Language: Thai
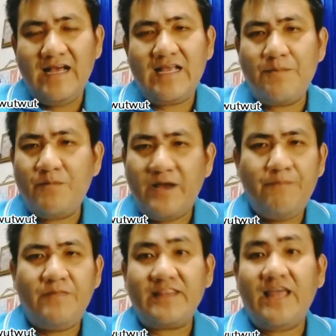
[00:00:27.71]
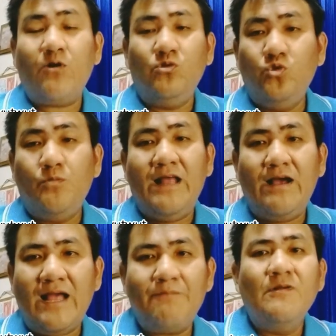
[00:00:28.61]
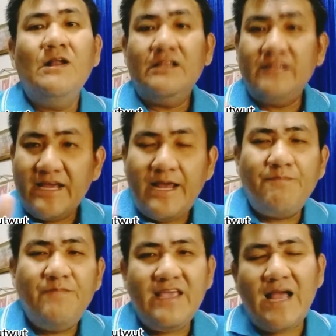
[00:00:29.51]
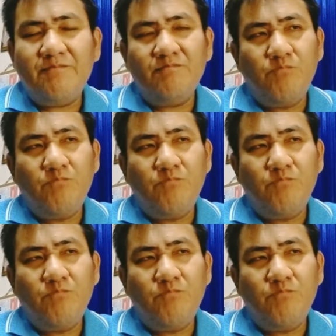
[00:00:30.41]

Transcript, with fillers: กับคลิปทักทายคนดูไปแล้วครับ ในคลิปนี้ครับ